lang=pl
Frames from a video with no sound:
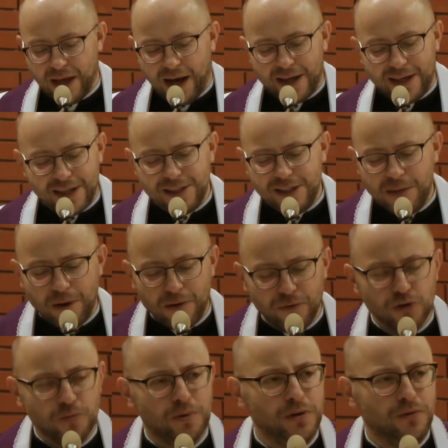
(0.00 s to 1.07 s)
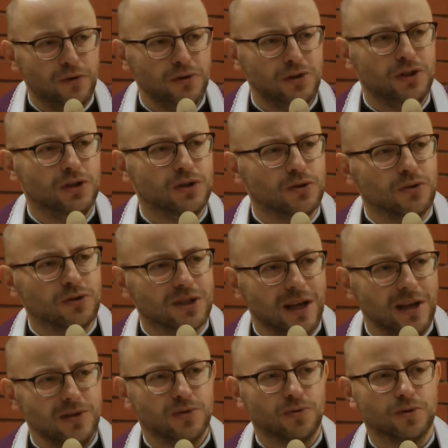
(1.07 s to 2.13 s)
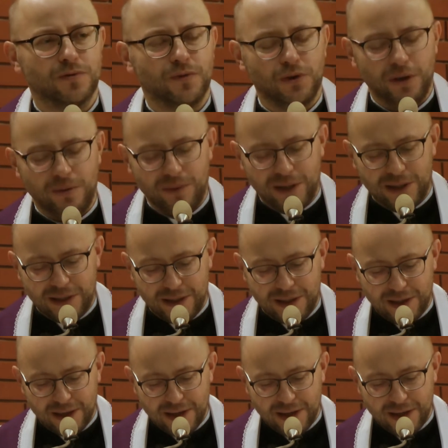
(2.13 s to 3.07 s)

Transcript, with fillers: A Jan nie ma wątpliwości co do sensu swojej misji.